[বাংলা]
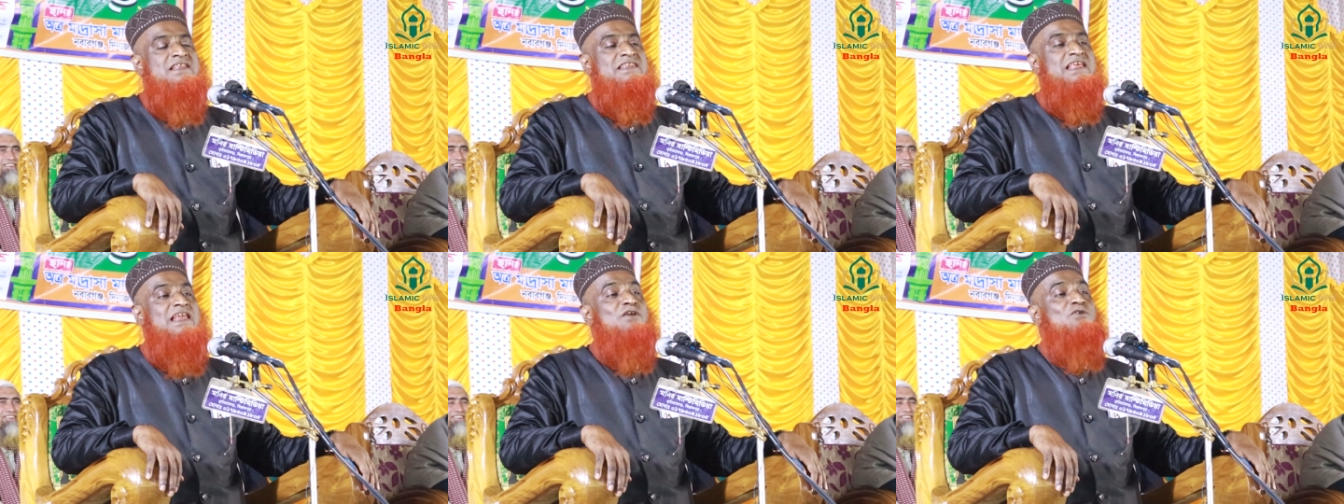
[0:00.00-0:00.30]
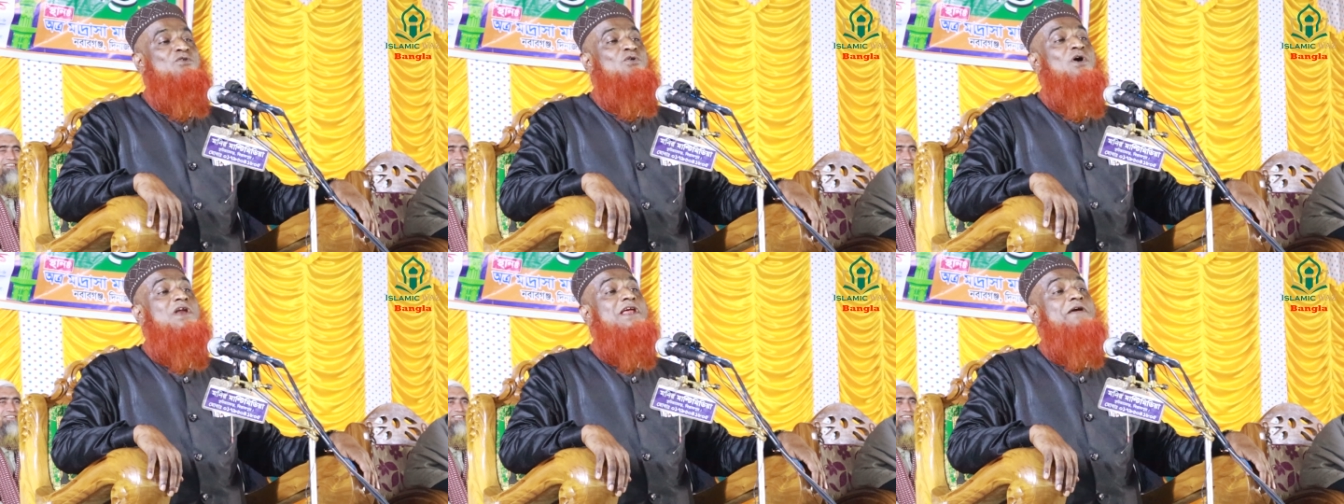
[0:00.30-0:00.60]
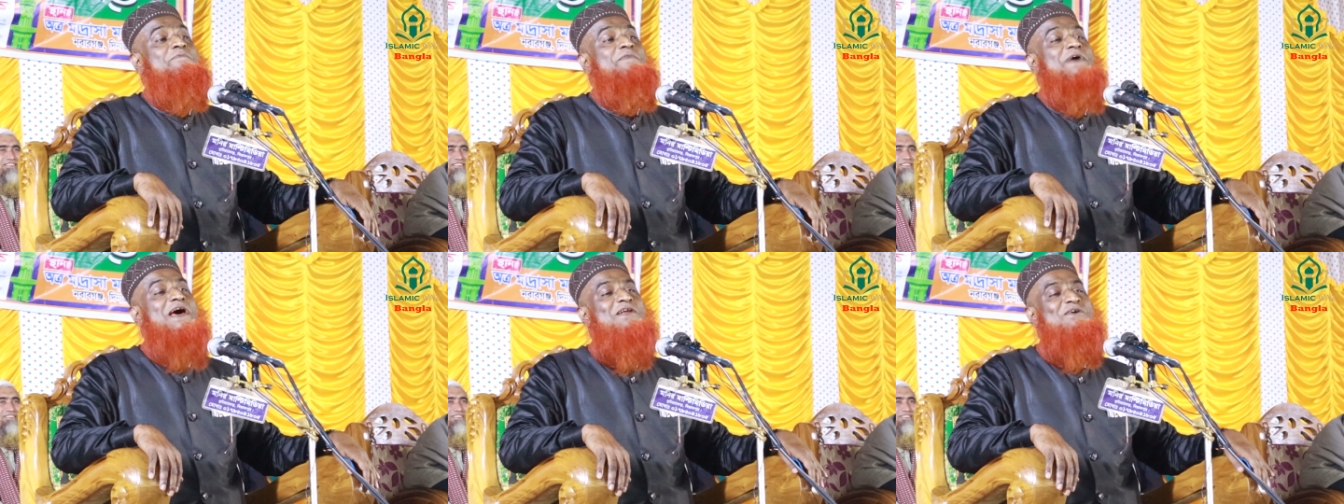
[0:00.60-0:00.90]
তাহলে
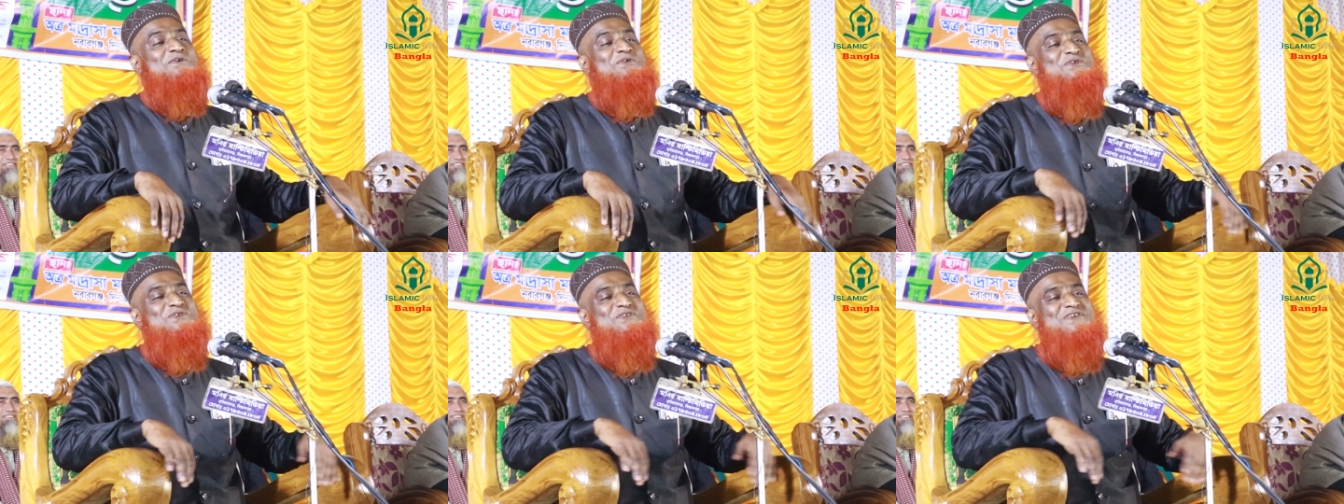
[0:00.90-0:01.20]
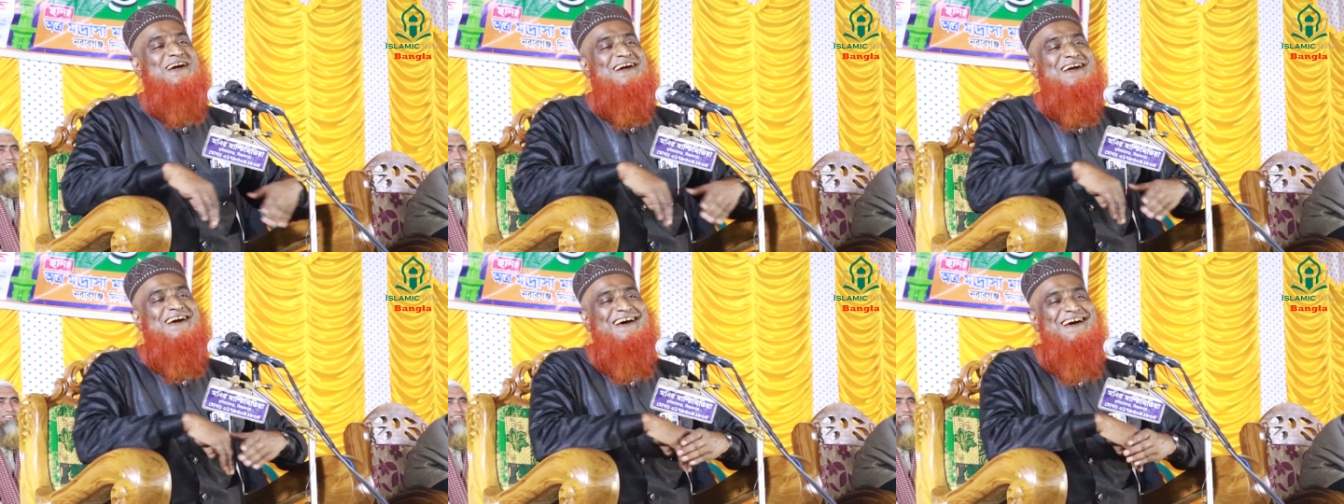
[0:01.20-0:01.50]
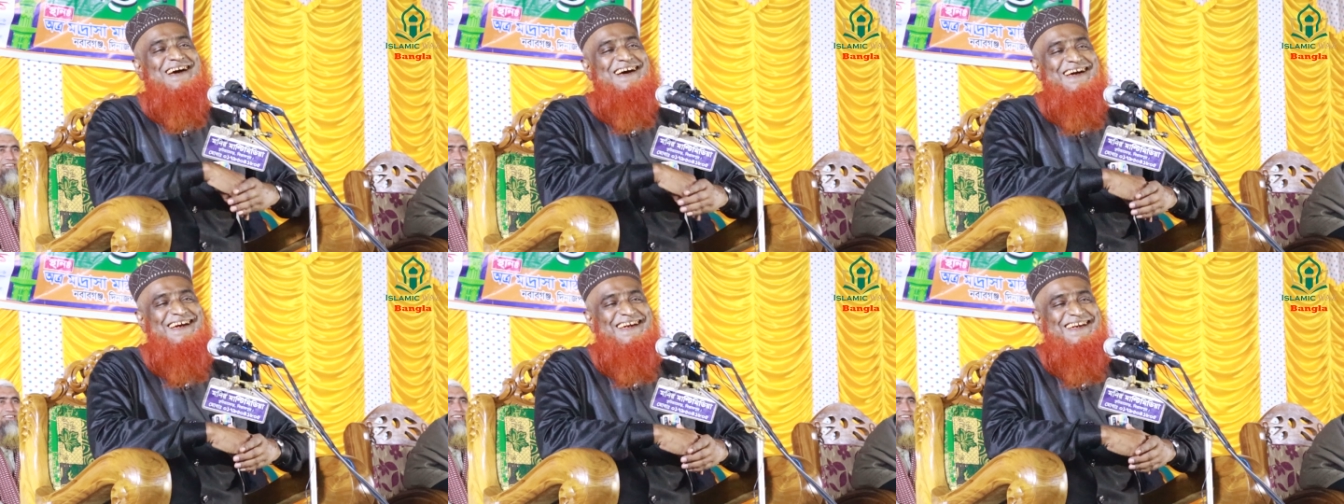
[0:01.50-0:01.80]
গরিব গেল কোন
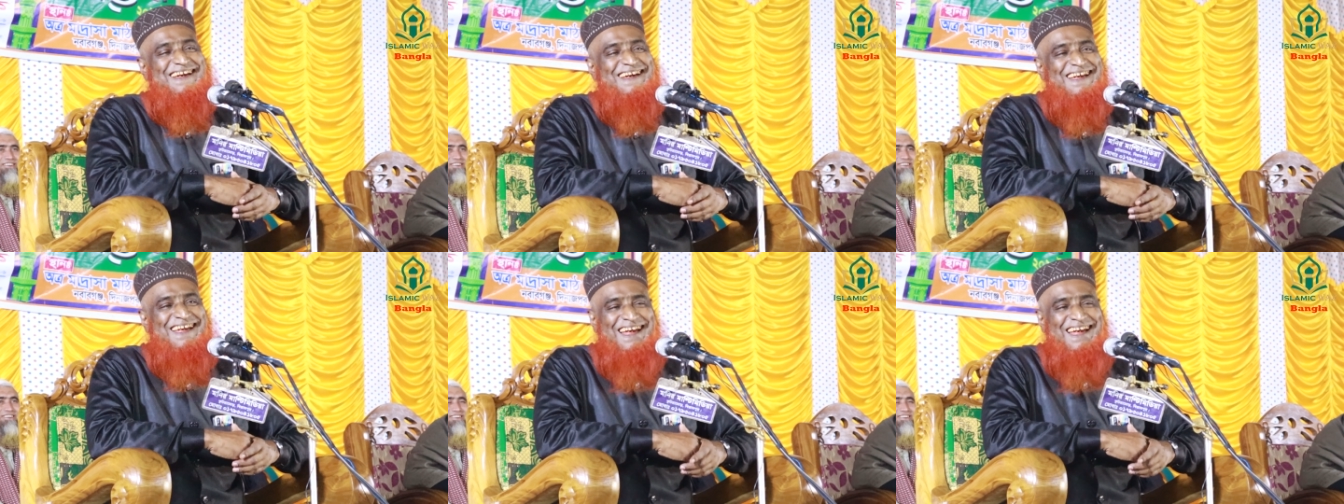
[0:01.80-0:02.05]
জায়গায়